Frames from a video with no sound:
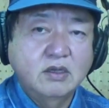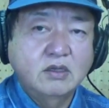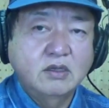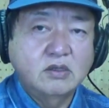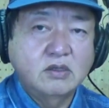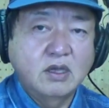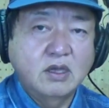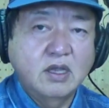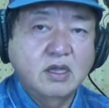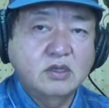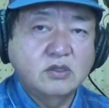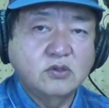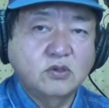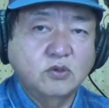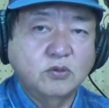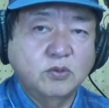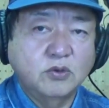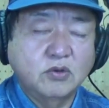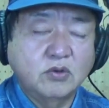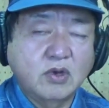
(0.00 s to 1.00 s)
ね、
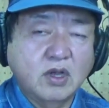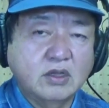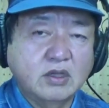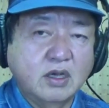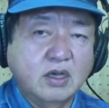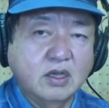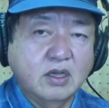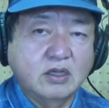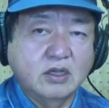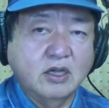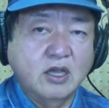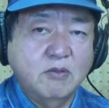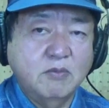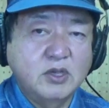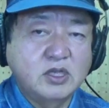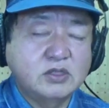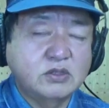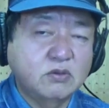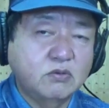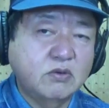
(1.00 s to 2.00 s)
消防の方々が今
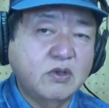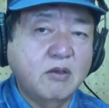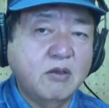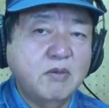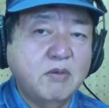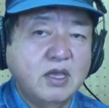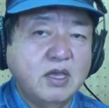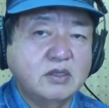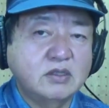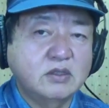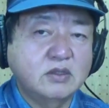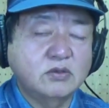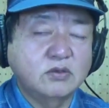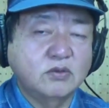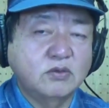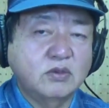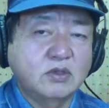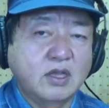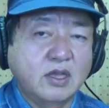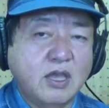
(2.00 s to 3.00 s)
一生懸命そう
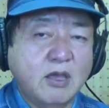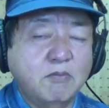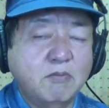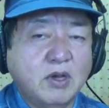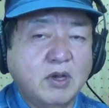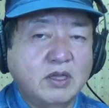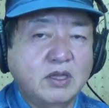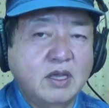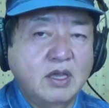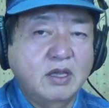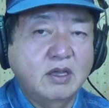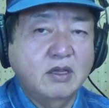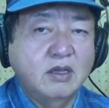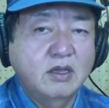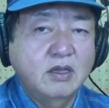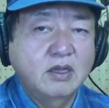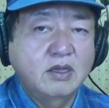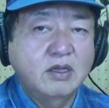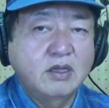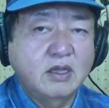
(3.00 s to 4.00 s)
いった現場で
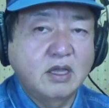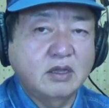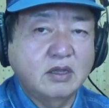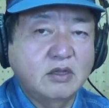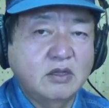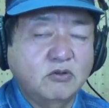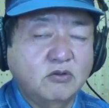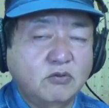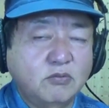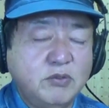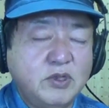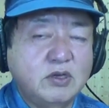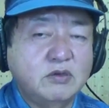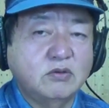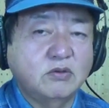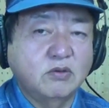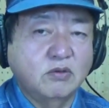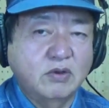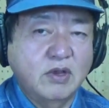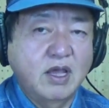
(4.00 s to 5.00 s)
やってるのを見る
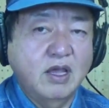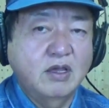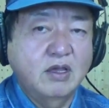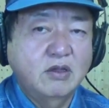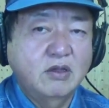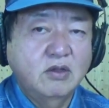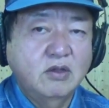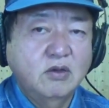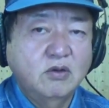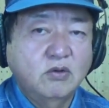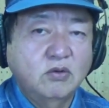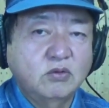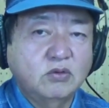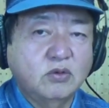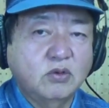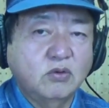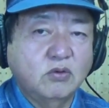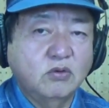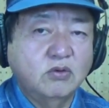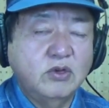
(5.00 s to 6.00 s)
とね、本
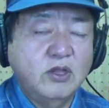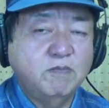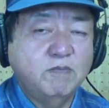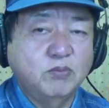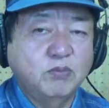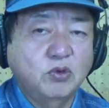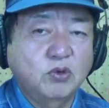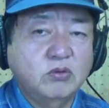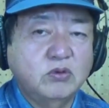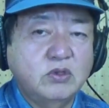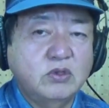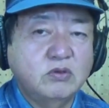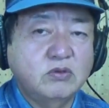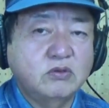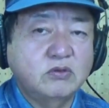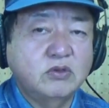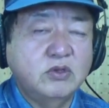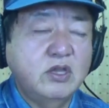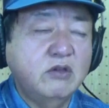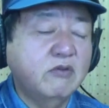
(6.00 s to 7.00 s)
当にこの日本っていう
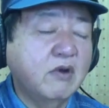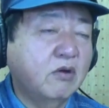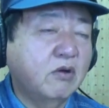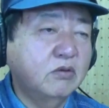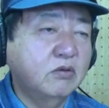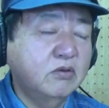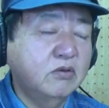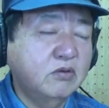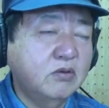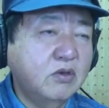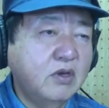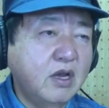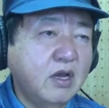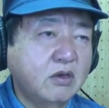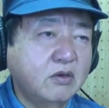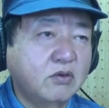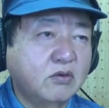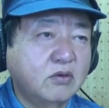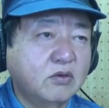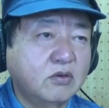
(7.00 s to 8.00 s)
国は本当にあ
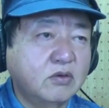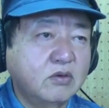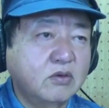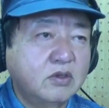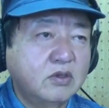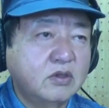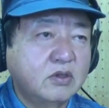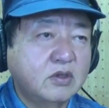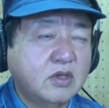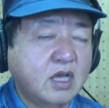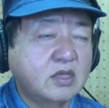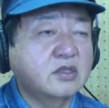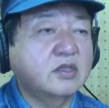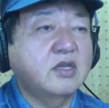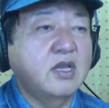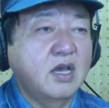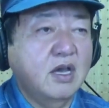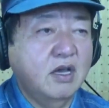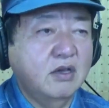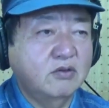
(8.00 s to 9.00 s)
の、
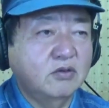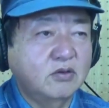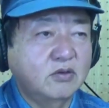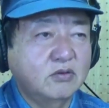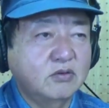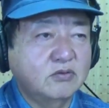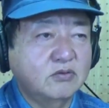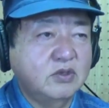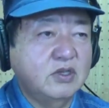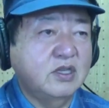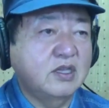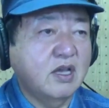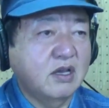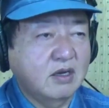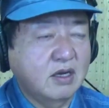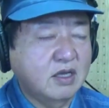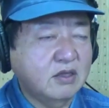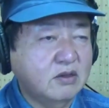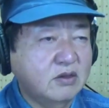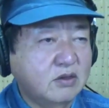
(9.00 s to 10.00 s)
助け合いの国だ
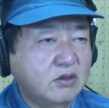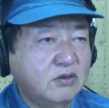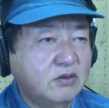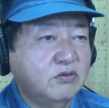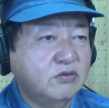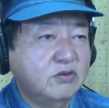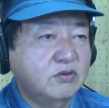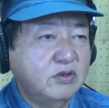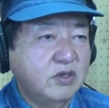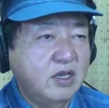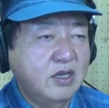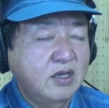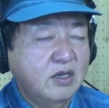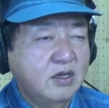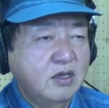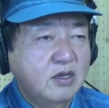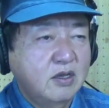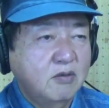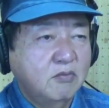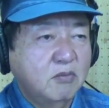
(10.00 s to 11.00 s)
なっていうふうに、
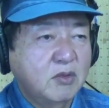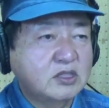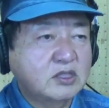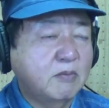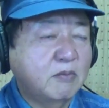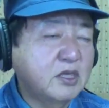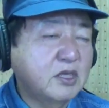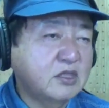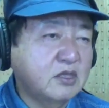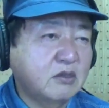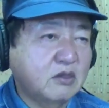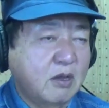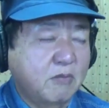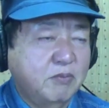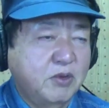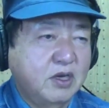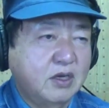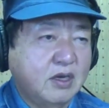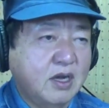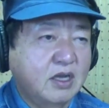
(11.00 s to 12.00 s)
まざまざとやっ
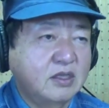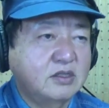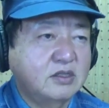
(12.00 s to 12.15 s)
ぱり感じ